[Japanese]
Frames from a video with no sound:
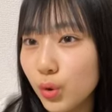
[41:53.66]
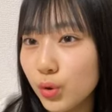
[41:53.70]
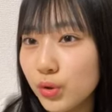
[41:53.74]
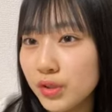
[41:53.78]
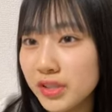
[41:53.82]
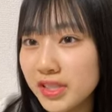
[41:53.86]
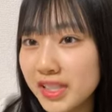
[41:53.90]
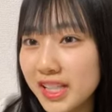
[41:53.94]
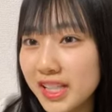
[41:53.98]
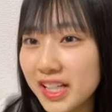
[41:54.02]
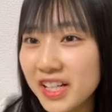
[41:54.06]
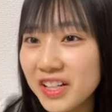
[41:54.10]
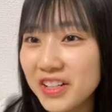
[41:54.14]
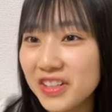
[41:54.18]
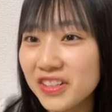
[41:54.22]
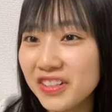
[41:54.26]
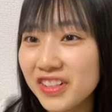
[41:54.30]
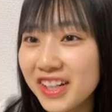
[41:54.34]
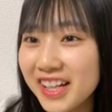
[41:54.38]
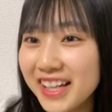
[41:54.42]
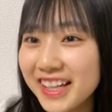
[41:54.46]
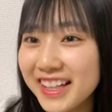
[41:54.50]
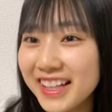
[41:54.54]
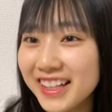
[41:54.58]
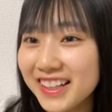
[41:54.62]
奥さん
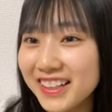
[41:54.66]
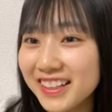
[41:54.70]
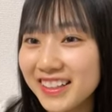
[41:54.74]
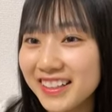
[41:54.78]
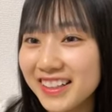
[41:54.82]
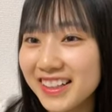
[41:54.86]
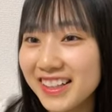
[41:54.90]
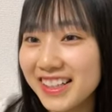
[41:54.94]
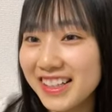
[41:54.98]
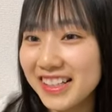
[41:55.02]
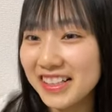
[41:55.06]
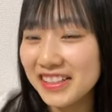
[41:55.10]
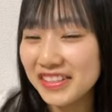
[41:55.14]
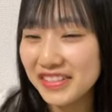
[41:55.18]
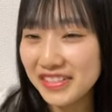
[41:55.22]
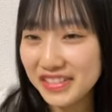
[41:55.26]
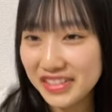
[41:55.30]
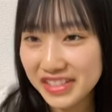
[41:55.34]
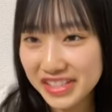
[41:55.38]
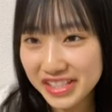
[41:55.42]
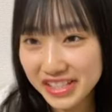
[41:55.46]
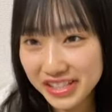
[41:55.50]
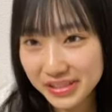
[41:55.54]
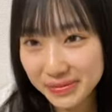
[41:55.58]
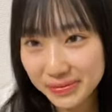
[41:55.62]
怖いから
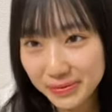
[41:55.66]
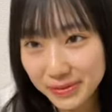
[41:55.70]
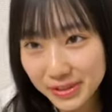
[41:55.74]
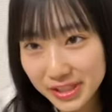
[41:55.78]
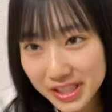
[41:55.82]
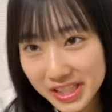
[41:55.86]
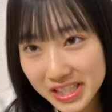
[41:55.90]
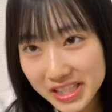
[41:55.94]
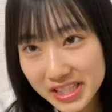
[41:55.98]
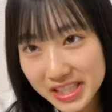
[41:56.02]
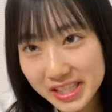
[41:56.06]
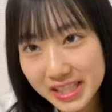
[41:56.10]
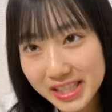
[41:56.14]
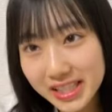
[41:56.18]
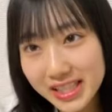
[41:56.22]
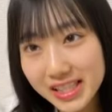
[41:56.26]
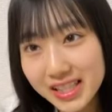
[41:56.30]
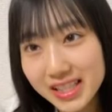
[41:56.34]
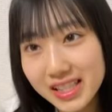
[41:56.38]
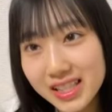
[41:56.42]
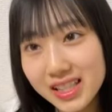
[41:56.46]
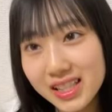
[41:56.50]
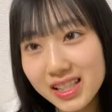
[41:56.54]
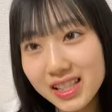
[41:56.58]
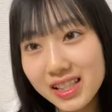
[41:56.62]
どっちでも嬉しいで
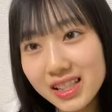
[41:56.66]
す